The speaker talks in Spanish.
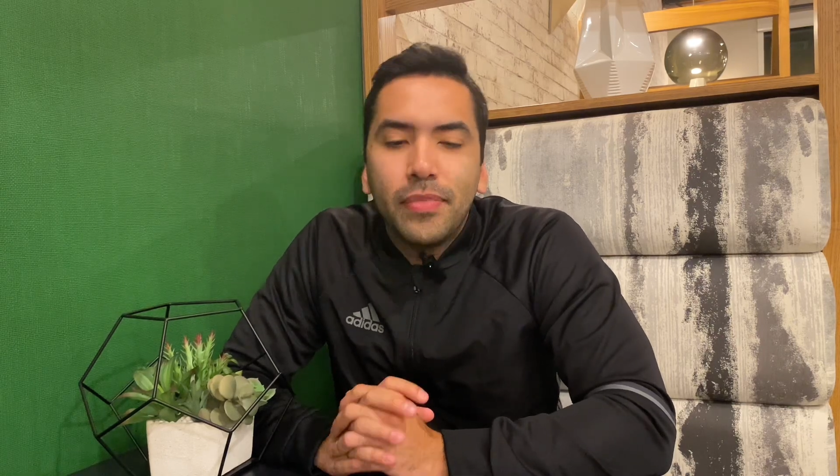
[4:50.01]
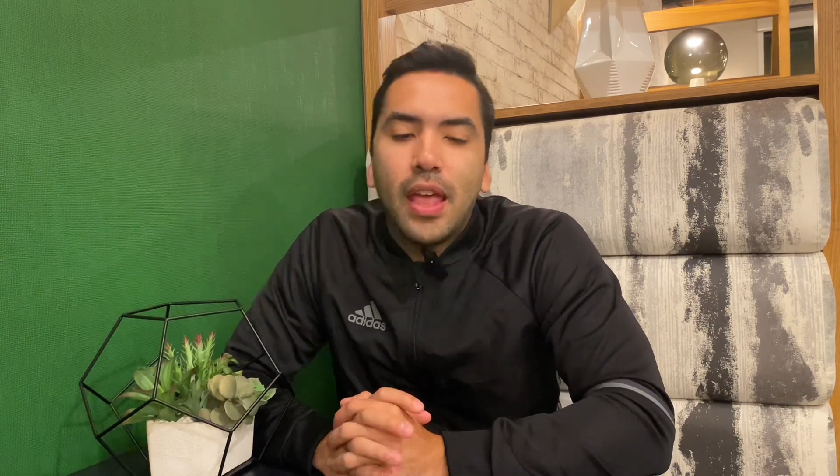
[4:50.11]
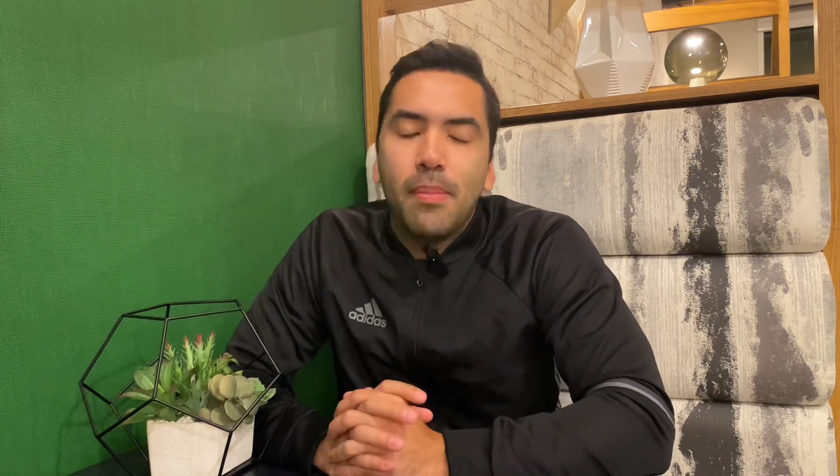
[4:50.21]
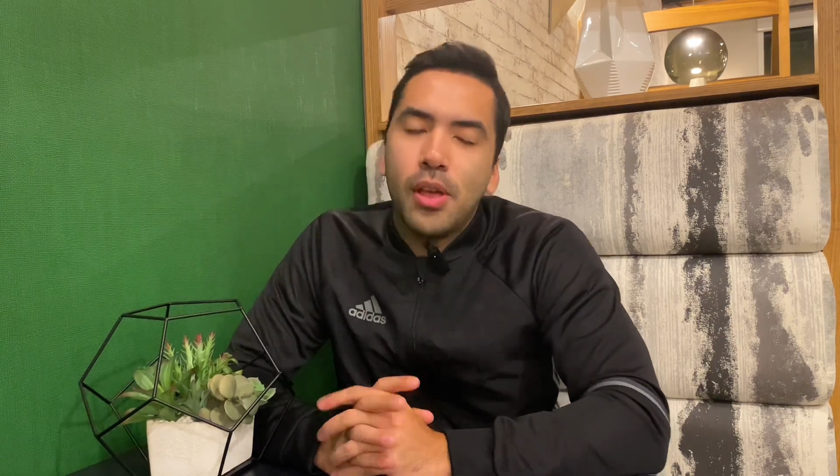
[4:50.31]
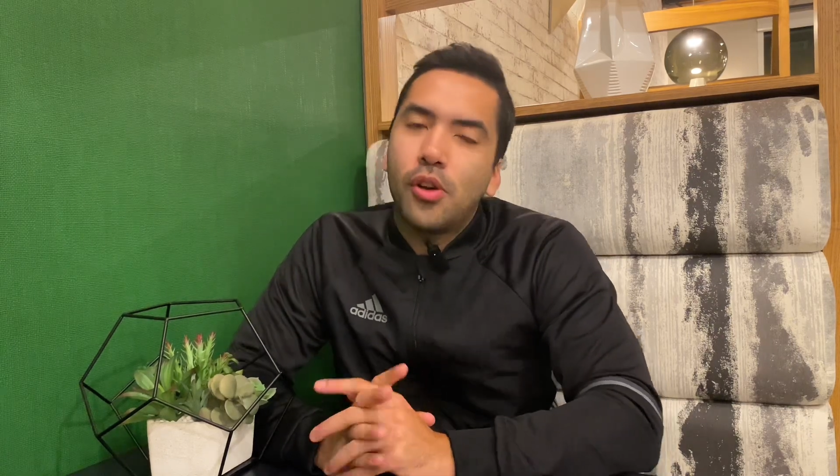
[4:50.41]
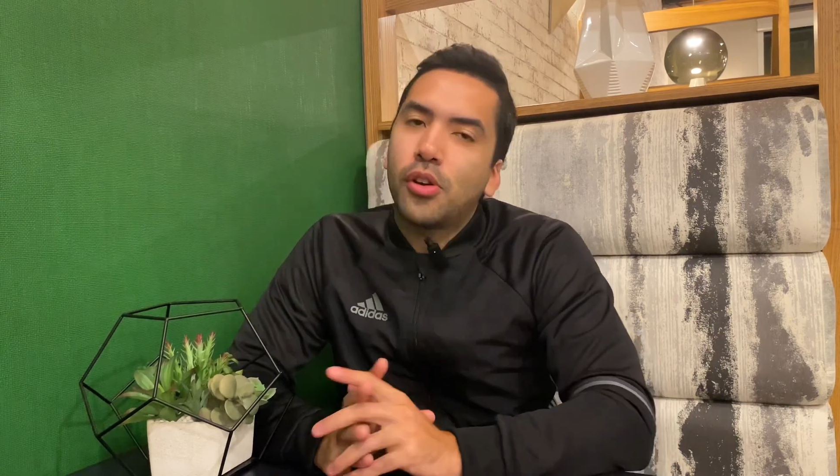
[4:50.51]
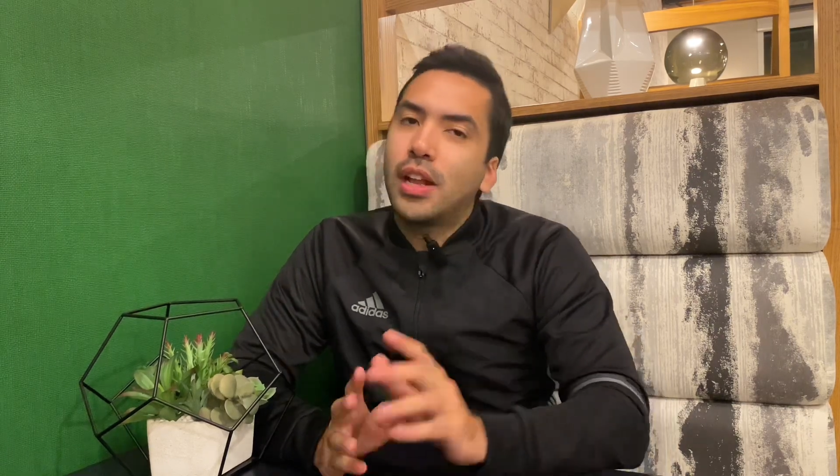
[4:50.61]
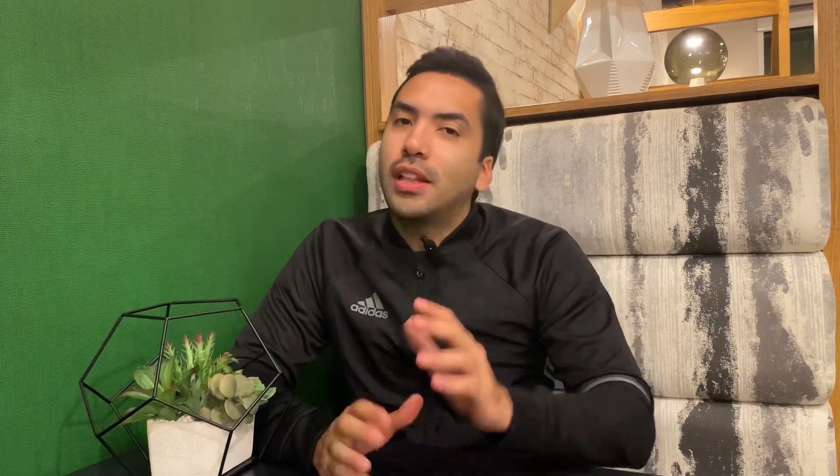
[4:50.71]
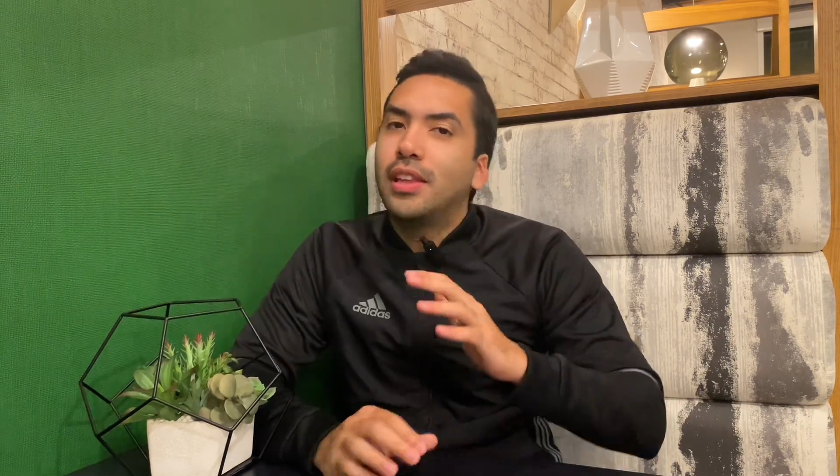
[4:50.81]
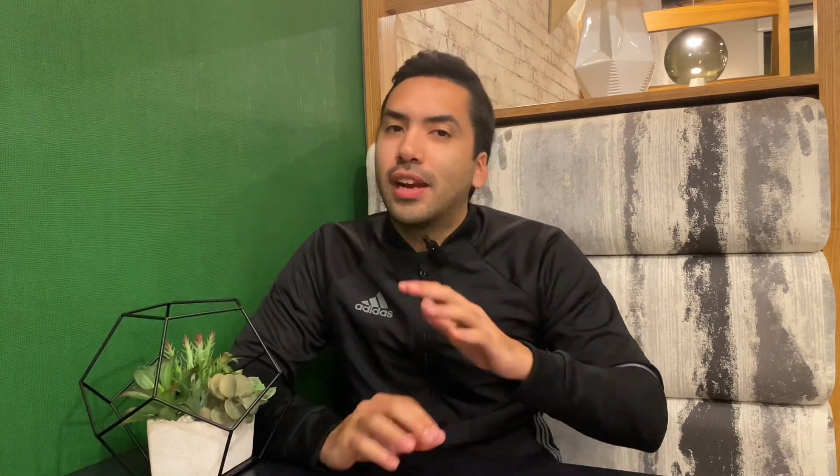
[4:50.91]
es mejor
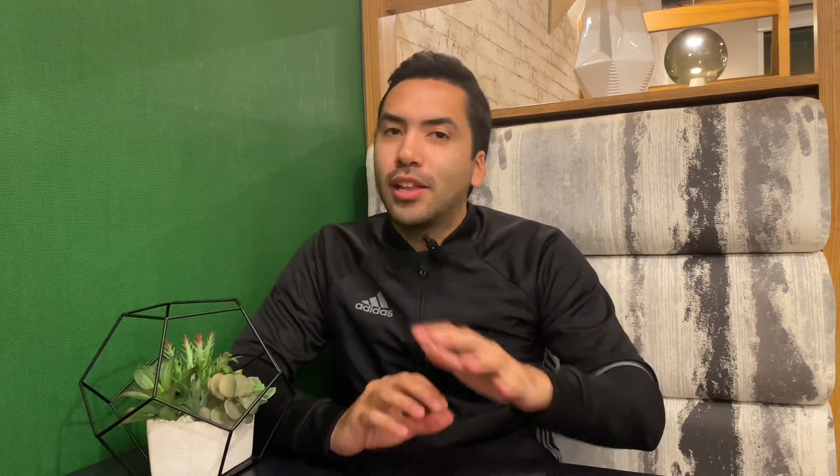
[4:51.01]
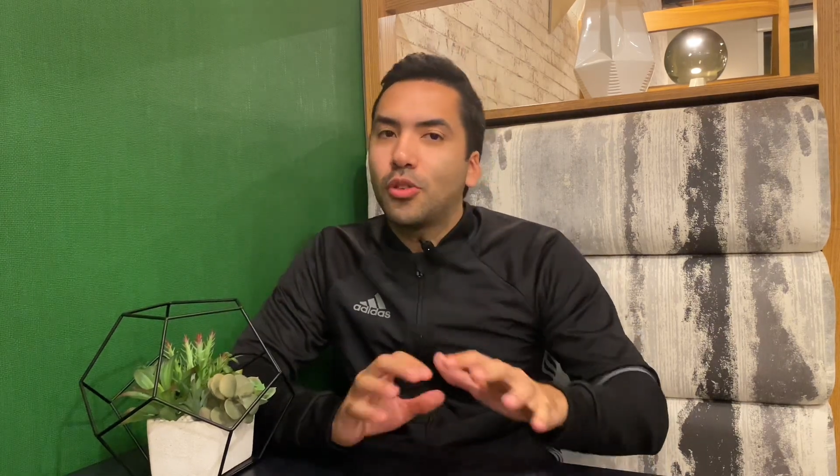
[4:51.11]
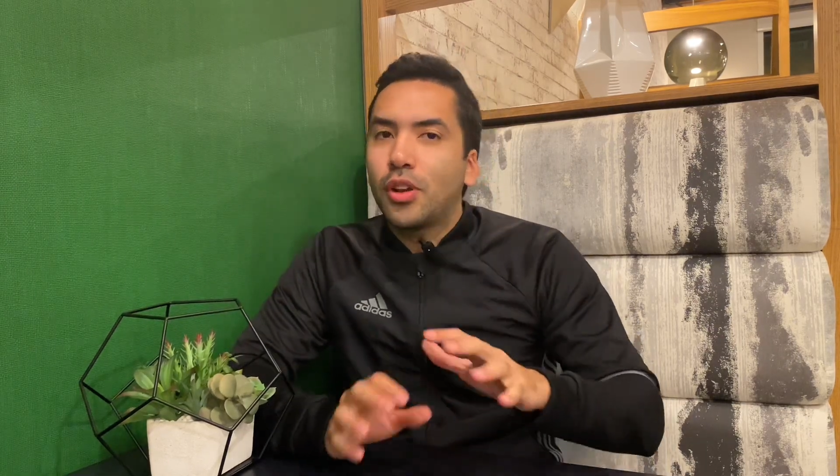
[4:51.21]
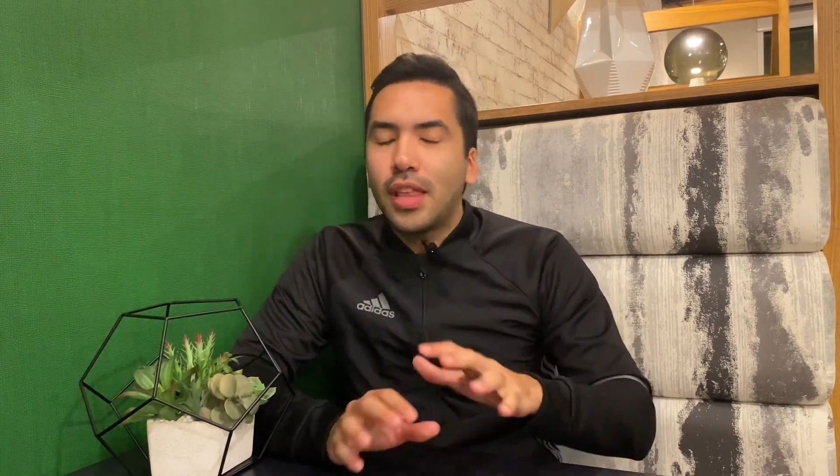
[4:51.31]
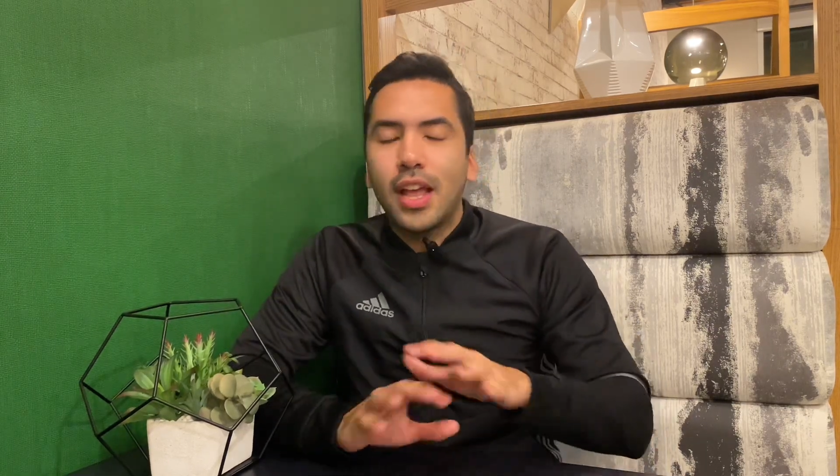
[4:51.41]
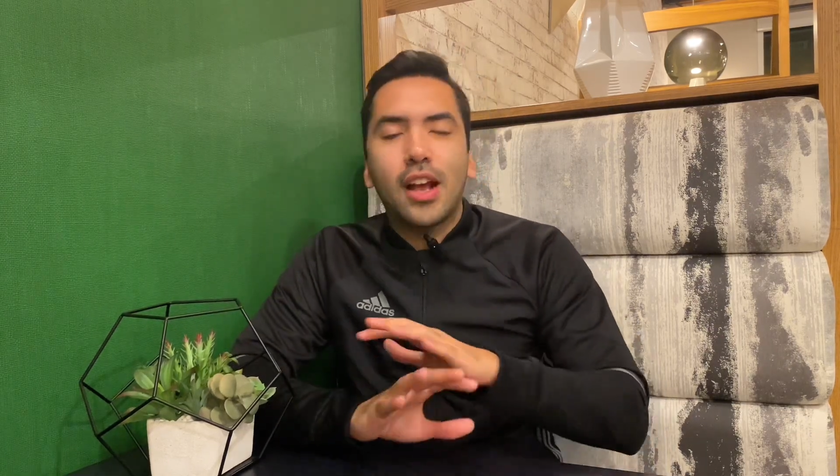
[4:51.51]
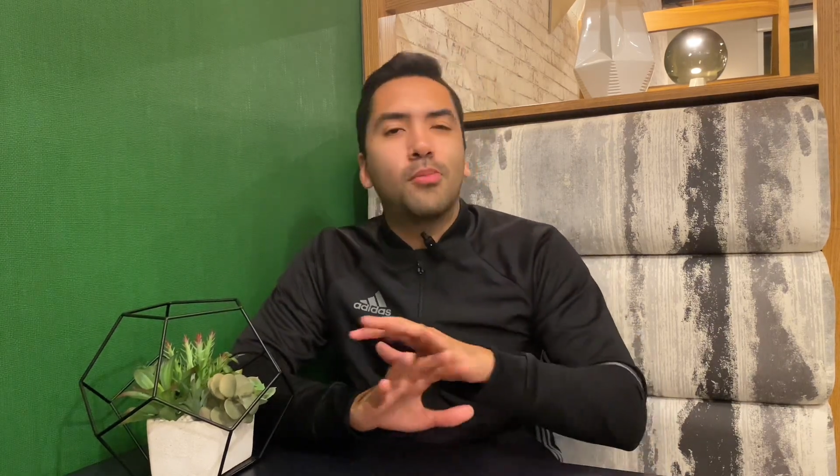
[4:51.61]
que el dinerito que tengas,